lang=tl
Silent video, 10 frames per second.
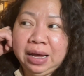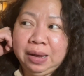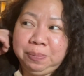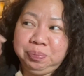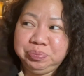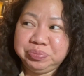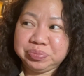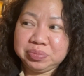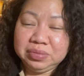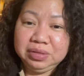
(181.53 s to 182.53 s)
up
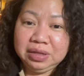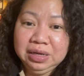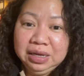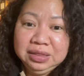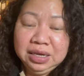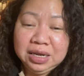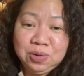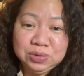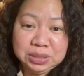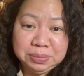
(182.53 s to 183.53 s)
Di
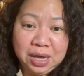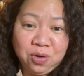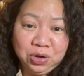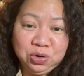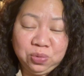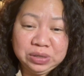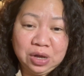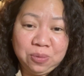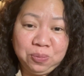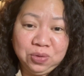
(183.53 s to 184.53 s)
kinausap niya ako, kinukuha niya
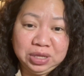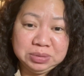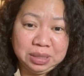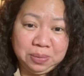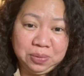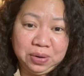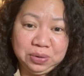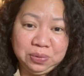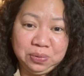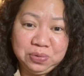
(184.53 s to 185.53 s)
akong full time. Sabi ko,
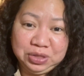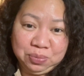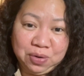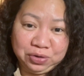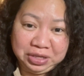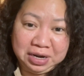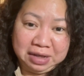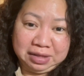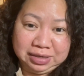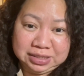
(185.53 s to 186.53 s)
ayoko, hindi mo ako
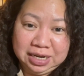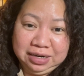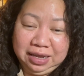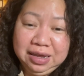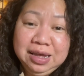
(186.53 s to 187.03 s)
tinataasan eh.